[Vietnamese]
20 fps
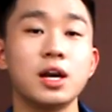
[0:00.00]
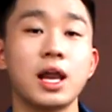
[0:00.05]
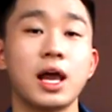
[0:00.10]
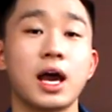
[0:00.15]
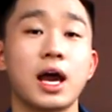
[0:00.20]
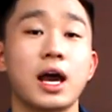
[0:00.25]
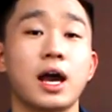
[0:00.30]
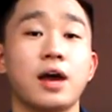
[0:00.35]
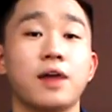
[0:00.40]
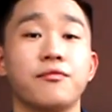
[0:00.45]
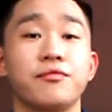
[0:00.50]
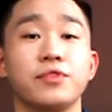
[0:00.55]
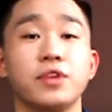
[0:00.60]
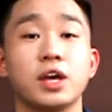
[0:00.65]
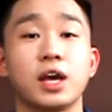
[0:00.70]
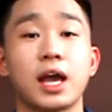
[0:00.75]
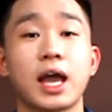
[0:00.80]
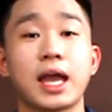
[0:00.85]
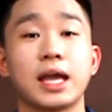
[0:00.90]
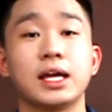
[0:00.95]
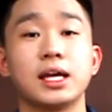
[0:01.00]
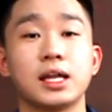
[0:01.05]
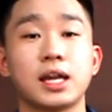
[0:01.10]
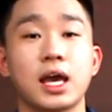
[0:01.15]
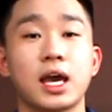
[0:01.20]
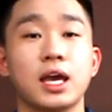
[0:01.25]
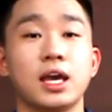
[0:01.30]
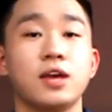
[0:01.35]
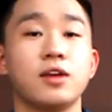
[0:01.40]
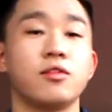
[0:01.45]
là ngành
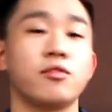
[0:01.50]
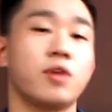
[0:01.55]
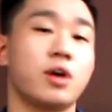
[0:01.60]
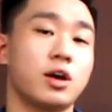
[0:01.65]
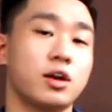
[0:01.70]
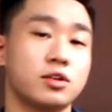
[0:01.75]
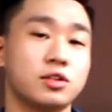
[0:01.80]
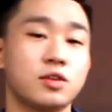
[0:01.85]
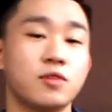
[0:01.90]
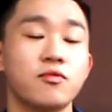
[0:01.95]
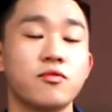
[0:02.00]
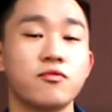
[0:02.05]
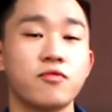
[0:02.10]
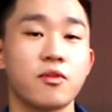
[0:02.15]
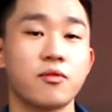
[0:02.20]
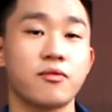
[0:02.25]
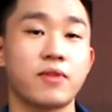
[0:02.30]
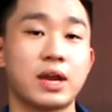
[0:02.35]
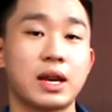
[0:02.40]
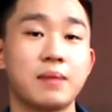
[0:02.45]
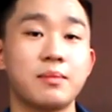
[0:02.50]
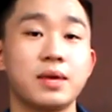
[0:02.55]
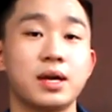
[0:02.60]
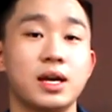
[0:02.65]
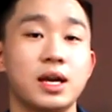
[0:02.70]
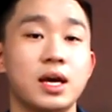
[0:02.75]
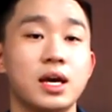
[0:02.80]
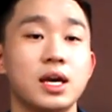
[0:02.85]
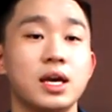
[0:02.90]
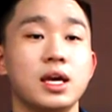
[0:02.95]
này trong vòng vài năm gần
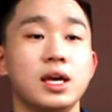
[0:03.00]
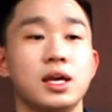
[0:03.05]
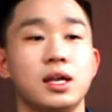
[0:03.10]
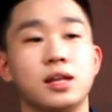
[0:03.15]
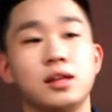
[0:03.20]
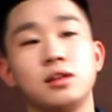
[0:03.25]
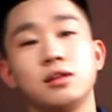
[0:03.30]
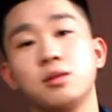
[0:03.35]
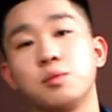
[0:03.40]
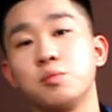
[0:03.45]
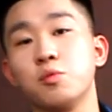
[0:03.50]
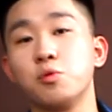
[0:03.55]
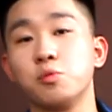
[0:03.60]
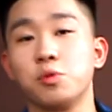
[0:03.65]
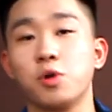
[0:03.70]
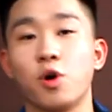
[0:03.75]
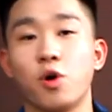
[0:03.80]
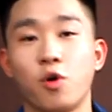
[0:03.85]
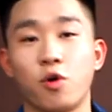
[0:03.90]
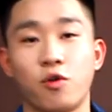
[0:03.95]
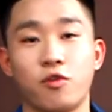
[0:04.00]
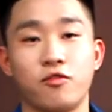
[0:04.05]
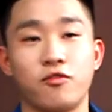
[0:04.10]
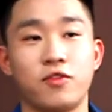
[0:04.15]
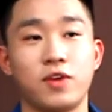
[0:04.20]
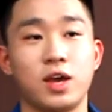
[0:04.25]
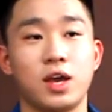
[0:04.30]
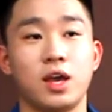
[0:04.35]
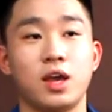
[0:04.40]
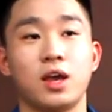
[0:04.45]
đây được bùng nổ
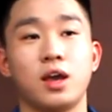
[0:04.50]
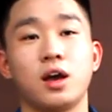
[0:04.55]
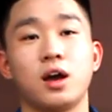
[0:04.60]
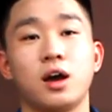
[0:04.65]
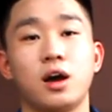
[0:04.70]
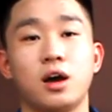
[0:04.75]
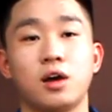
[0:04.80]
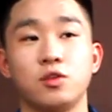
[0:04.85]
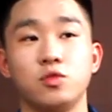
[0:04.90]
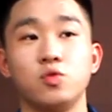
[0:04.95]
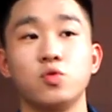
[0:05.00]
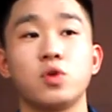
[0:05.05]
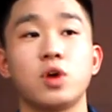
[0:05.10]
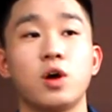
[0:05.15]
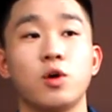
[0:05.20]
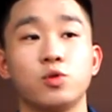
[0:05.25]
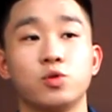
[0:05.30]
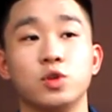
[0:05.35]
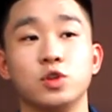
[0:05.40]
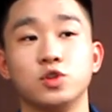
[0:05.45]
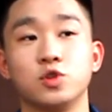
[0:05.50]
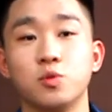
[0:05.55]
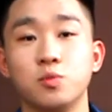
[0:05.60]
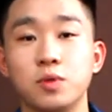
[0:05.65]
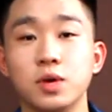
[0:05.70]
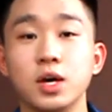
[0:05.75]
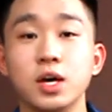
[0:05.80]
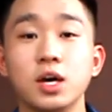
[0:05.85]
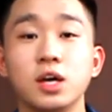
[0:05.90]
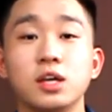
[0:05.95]
về nhu cầu tuyển dụng,
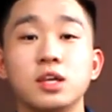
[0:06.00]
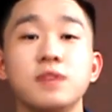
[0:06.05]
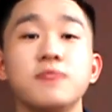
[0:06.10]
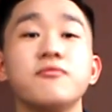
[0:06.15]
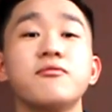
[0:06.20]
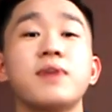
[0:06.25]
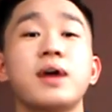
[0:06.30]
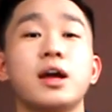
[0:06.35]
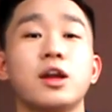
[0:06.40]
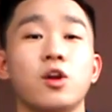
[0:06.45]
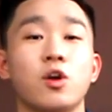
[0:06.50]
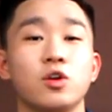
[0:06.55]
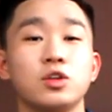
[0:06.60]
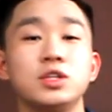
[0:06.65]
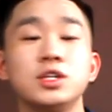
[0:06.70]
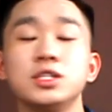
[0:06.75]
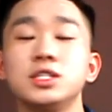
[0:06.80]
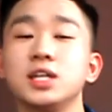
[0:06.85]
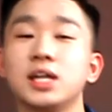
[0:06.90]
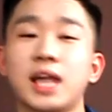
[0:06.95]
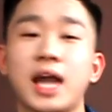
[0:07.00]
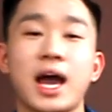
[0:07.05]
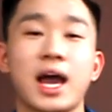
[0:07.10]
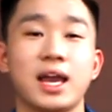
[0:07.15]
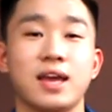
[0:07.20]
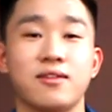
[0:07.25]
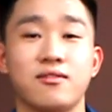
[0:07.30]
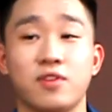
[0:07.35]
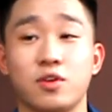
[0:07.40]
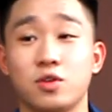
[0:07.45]
nhưng mà nó chưa dừng lại
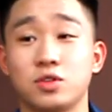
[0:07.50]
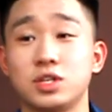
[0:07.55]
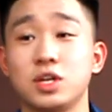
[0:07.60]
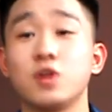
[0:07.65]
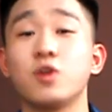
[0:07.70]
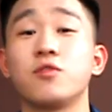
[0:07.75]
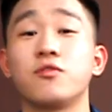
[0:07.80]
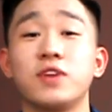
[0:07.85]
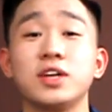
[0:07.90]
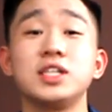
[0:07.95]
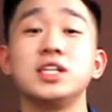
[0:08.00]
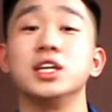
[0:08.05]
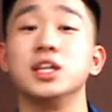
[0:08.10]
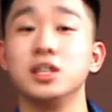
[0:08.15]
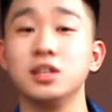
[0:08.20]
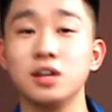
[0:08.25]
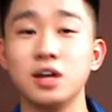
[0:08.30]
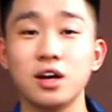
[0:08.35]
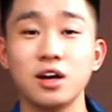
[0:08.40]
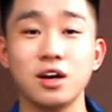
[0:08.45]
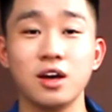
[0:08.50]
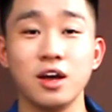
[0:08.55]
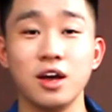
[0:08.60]
và nó sẽ còn phát triển nữa.